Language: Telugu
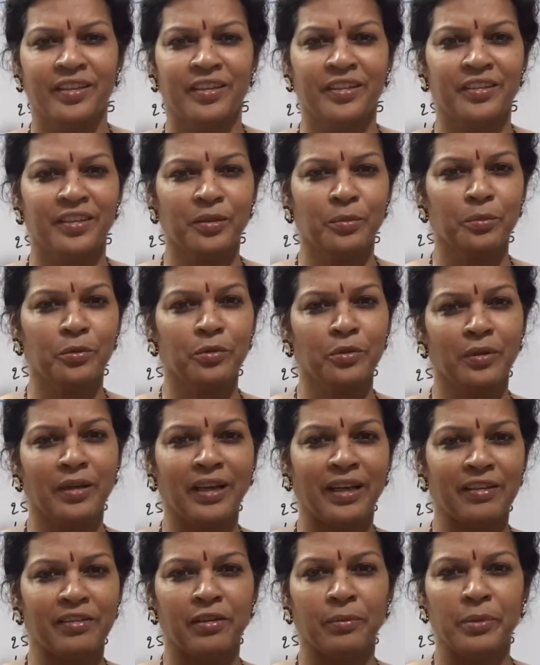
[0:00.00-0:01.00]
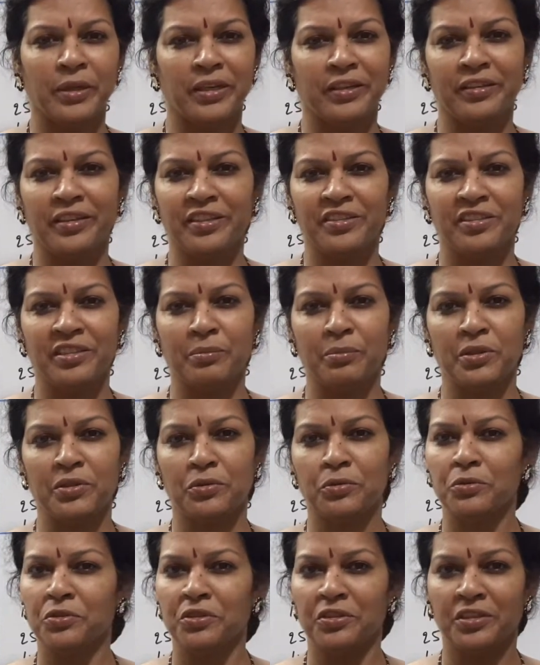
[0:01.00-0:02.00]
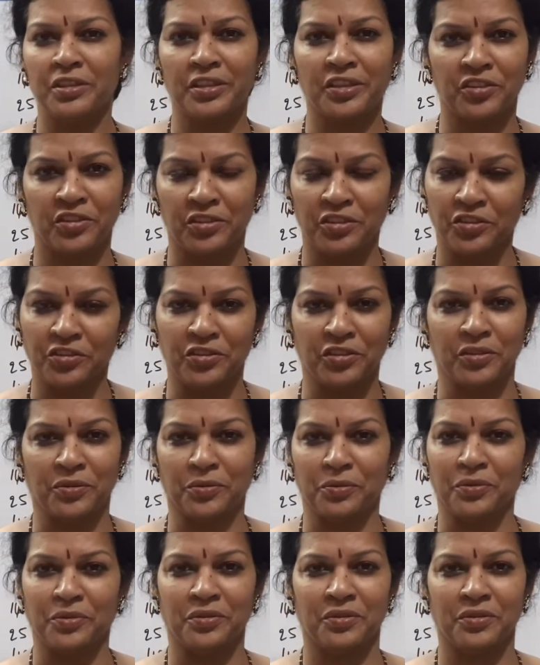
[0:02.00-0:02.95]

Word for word: ఇంతకుముందు క్లాస్లో మీకు ఇండెక్స్ నెంబర్స్ గురించి ఇంట్రొడక్షన్ ఇచ్చాను